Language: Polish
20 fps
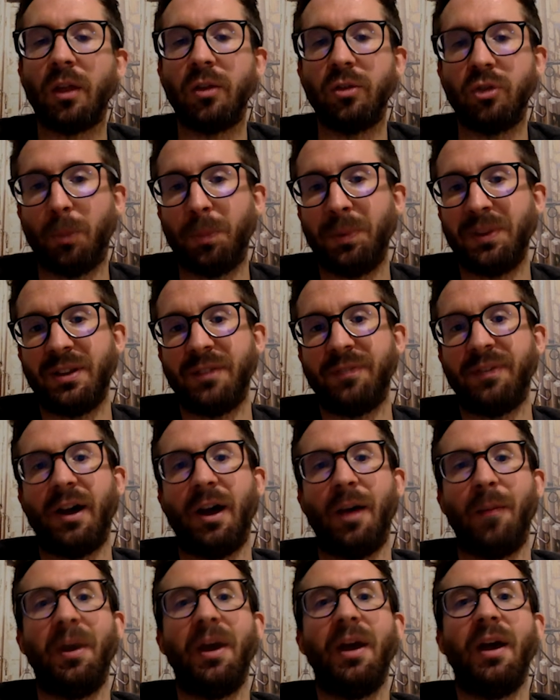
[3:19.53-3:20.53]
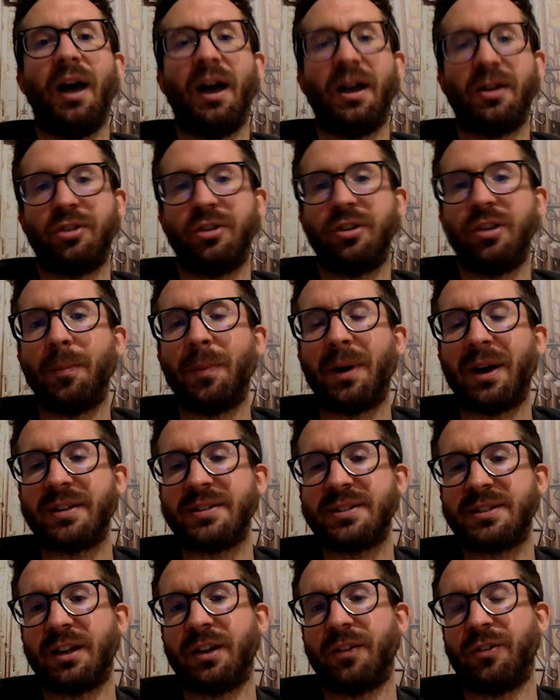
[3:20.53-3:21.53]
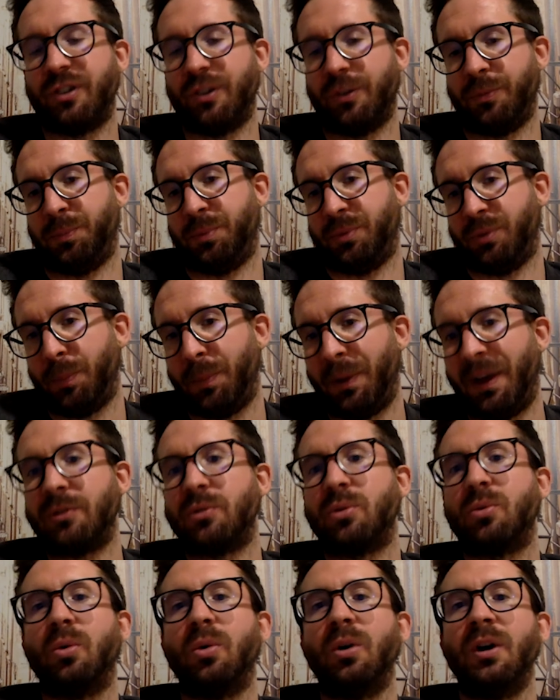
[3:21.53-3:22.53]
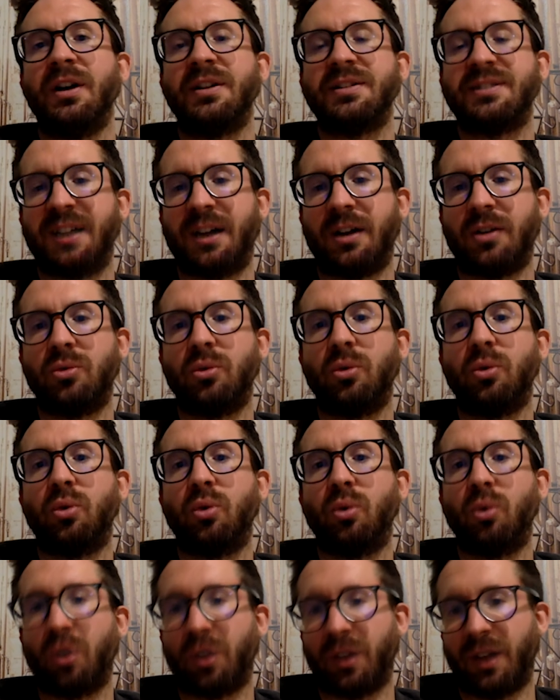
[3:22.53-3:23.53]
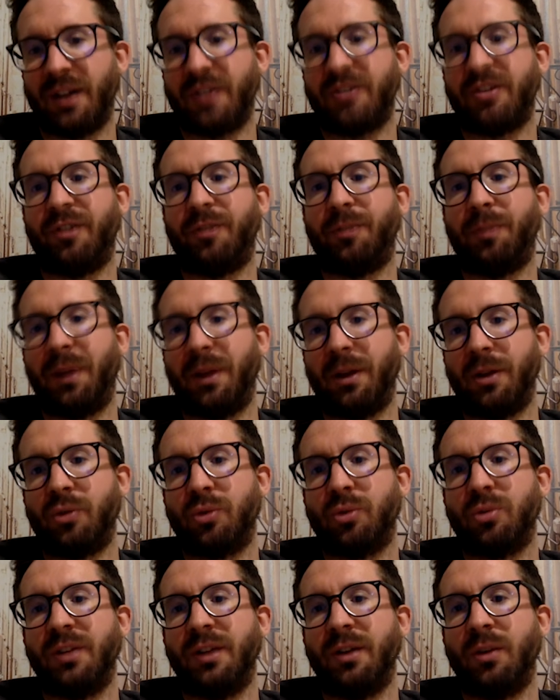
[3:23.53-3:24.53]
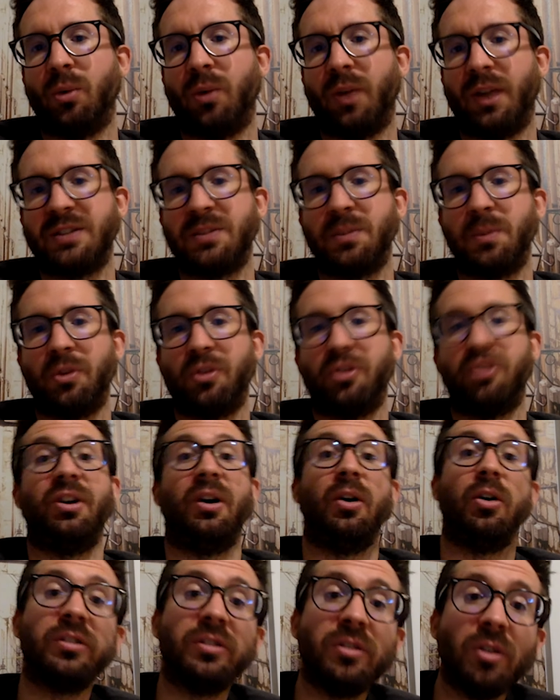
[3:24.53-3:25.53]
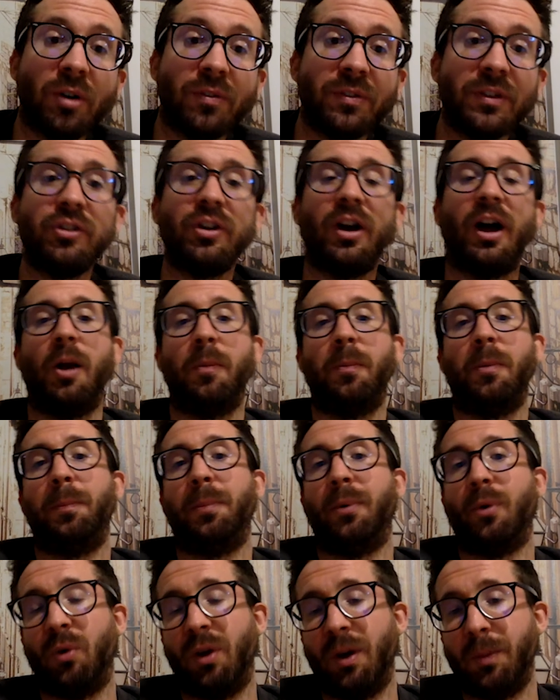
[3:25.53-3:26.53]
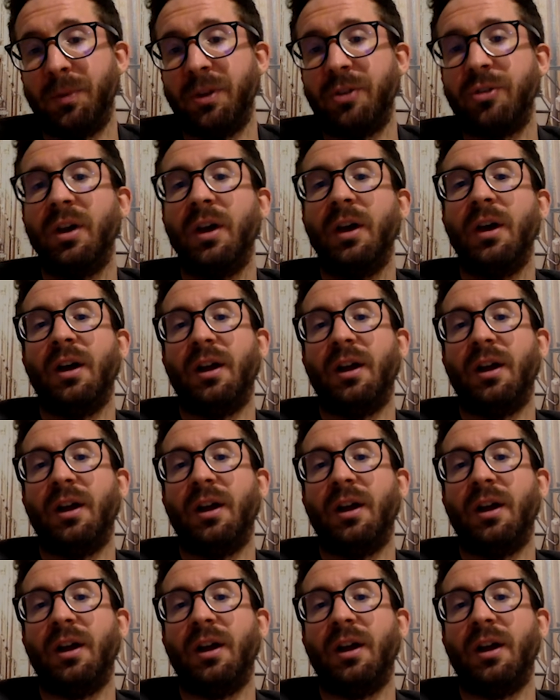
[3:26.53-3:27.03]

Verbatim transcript: Dopytywałem, a czy nie ma ryzyka, że w przypadku startu hurkacza w Paryżu ten uraz może się odnowić albo pogłębić?